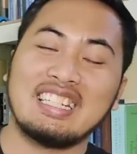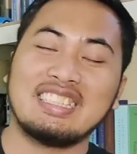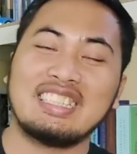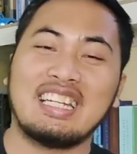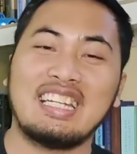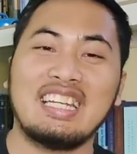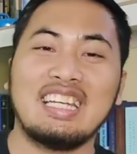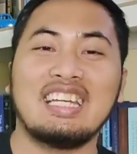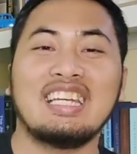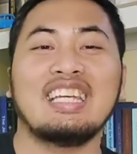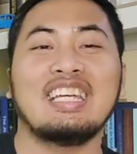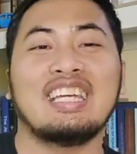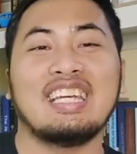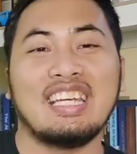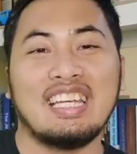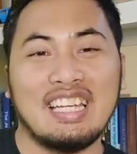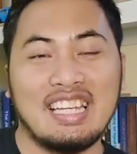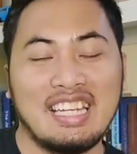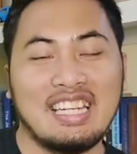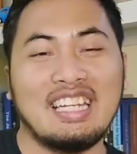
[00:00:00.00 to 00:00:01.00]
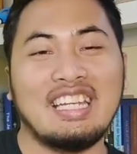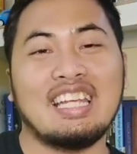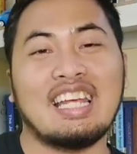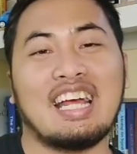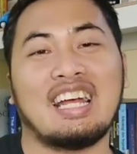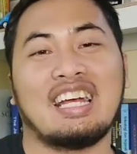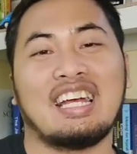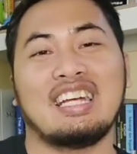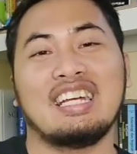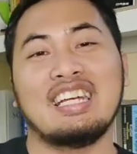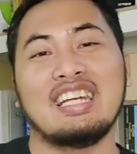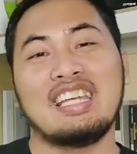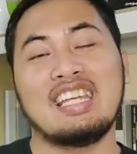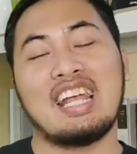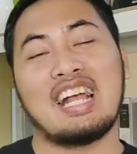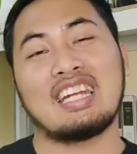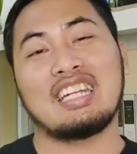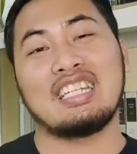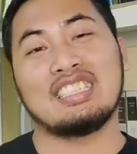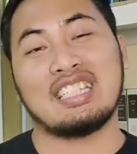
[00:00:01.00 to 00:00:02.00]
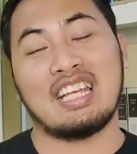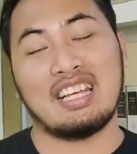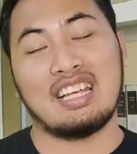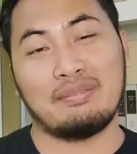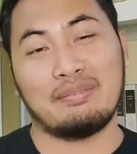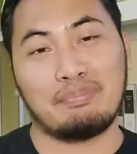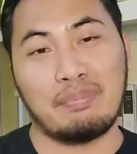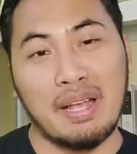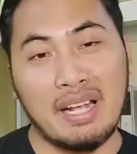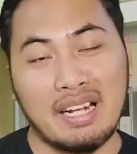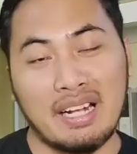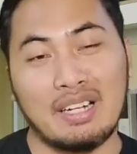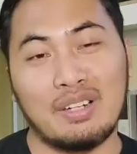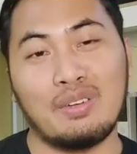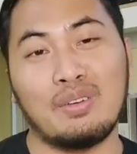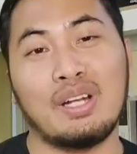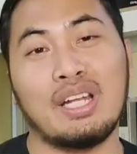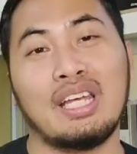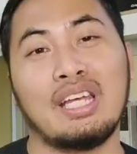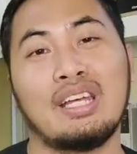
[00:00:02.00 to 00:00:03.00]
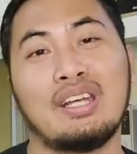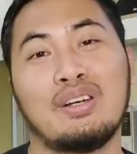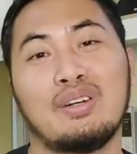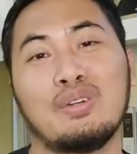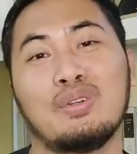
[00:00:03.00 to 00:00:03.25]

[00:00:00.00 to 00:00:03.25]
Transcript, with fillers: jadi ini ya yang disampaikan oleh